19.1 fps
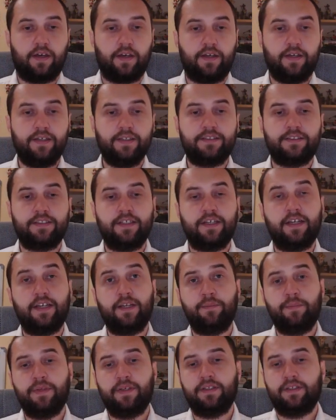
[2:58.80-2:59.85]
Эти
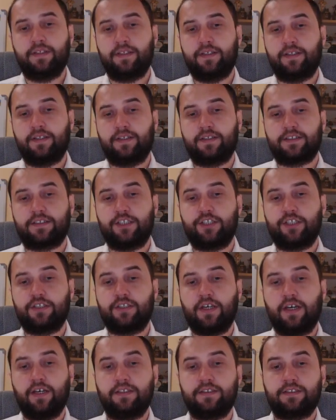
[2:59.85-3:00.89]
элементы
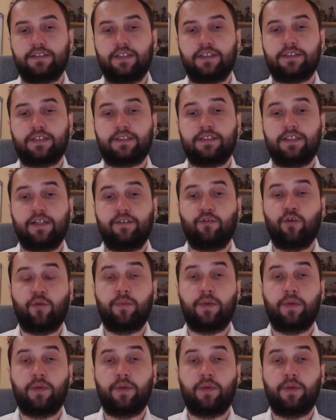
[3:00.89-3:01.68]
сочетаются с основной